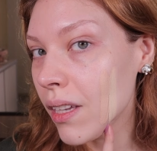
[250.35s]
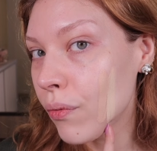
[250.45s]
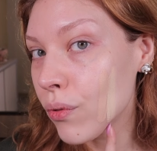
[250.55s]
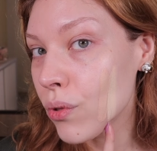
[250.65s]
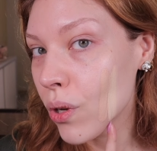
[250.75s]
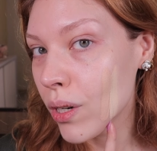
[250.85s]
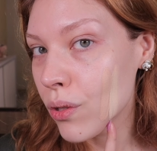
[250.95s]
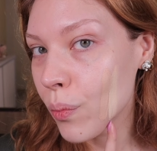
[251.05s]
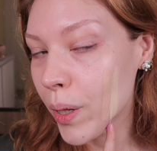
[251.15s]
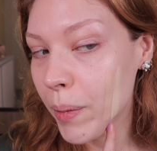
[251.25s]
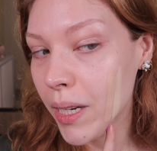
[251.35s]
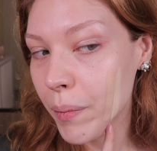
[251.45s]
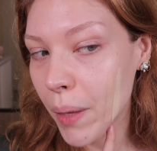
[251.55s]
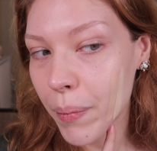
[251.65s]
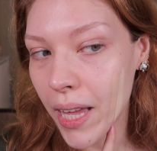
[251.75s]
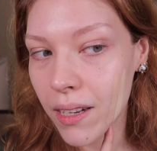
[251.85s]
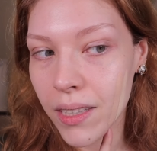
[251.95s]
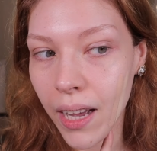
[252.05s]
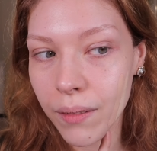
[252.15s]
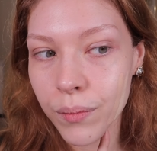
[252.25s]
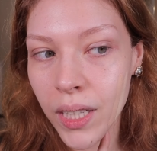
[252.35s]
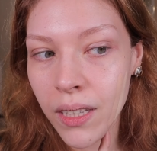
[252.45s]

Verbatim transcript: e funciona super bem na minha pele, tá?